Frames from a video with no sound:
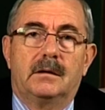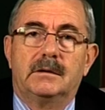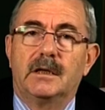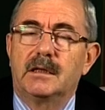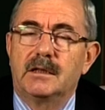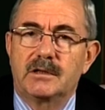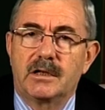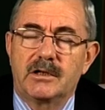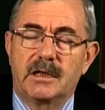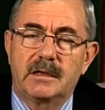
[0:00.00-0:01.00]
Değerli
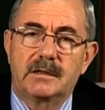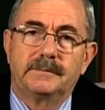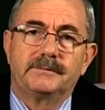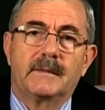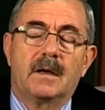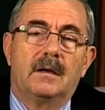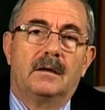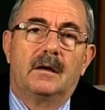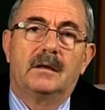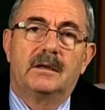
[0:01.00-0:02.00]
izleyiciler,
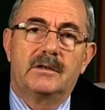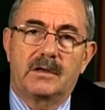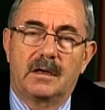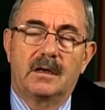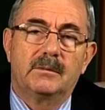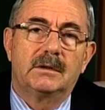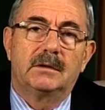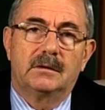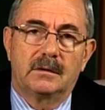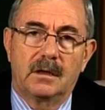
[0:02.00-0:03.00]
Allah'ın selamı,
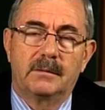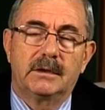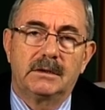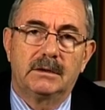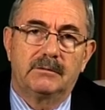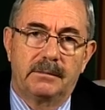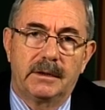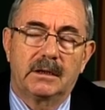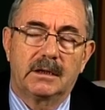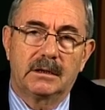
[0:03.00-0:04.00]
rahmeti ve
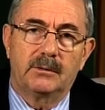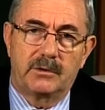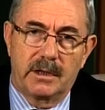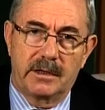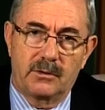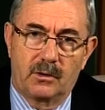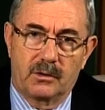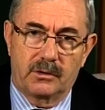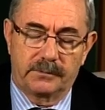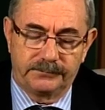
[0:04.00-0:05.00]
bereketi üzerinize
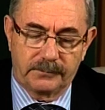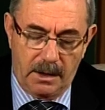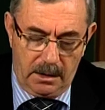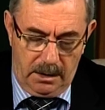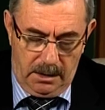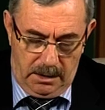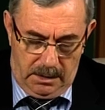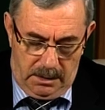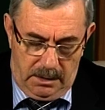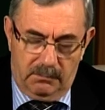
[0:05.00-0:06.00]
olsun.
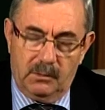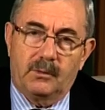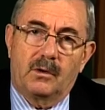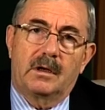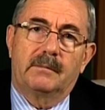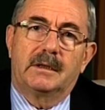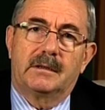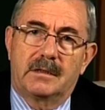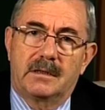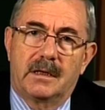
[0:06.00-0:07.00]
Bu programda
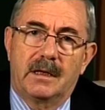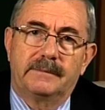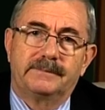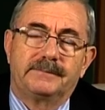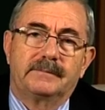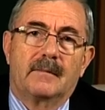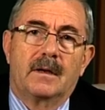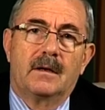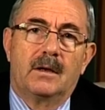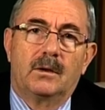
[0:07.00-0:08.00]
sizlere
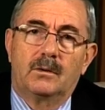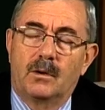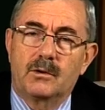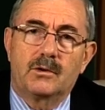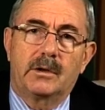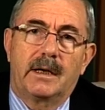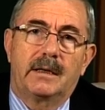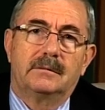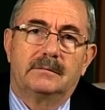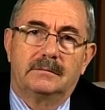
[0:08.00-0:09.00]

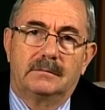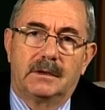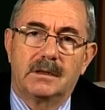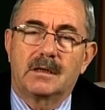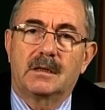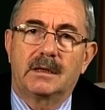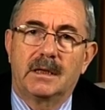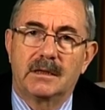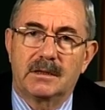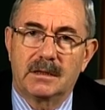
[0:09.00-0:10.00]
konuşurken insanın
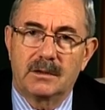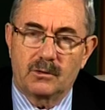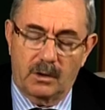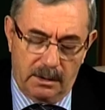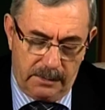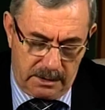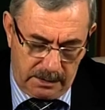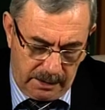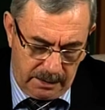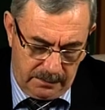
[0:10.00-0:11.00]
kendisini
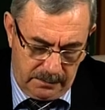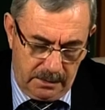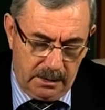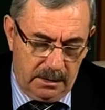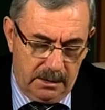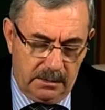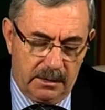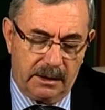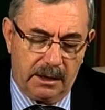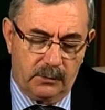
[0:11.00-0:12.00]
zorlamasından,
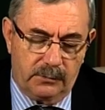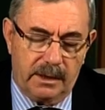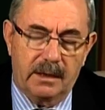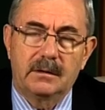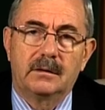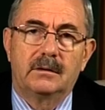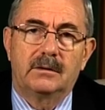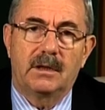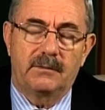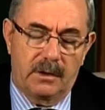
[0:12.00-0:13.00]
tekellüften,
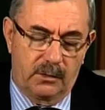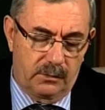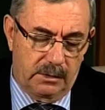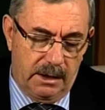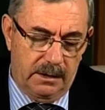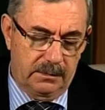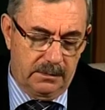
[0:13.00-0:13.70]
tefahurdan,